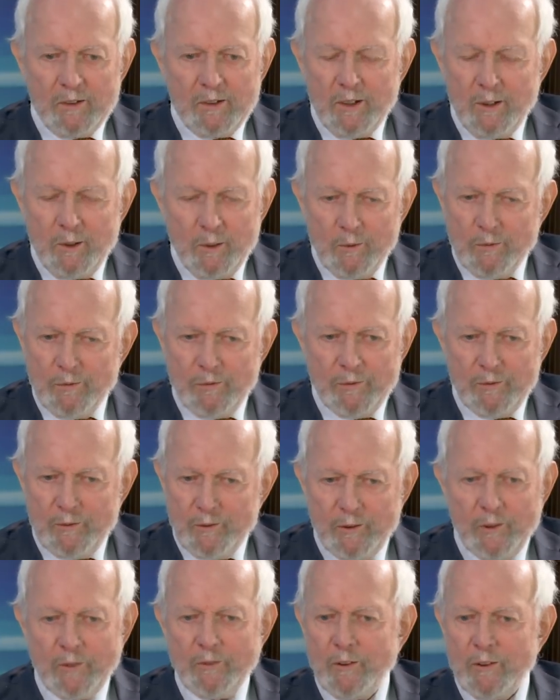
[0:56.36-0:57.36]
die Luft
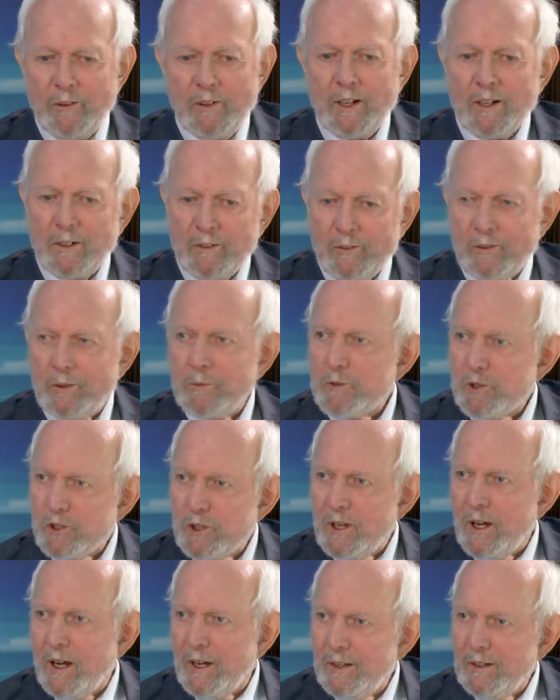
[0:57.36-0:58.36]
sozusagen zum
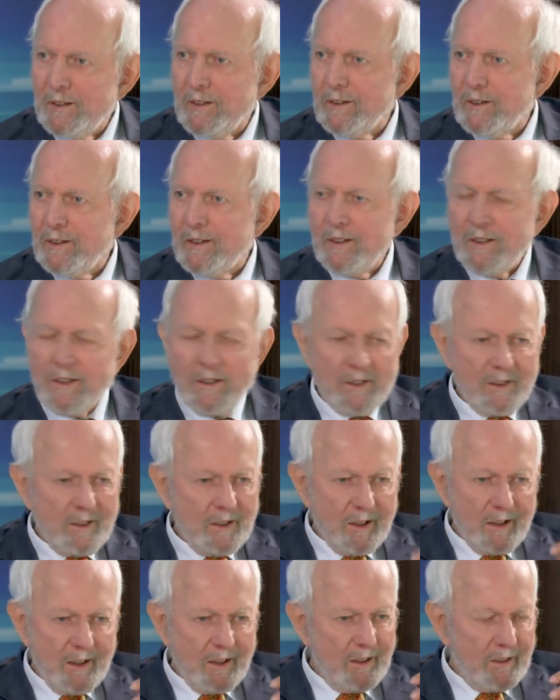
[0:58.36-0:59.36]
Schneiden,
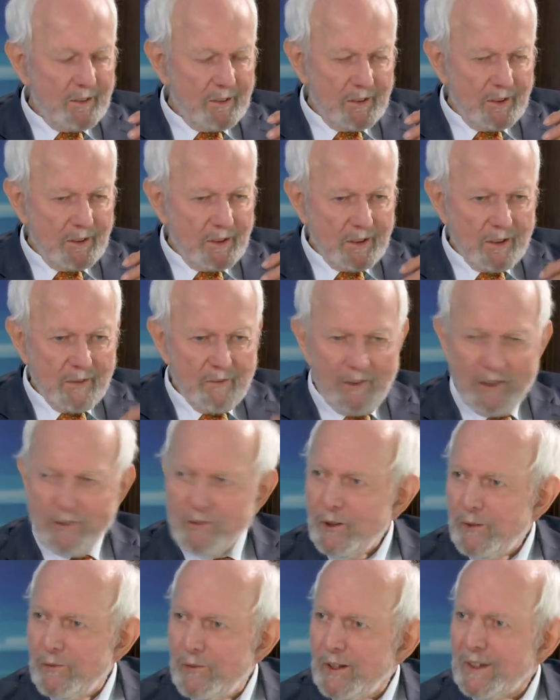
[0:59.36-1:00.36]
der, die
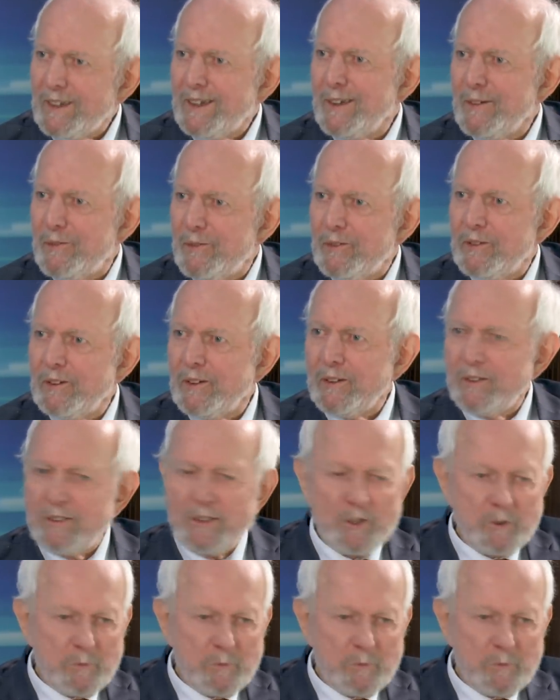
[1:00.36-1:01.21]
Gewässer vergiftet, die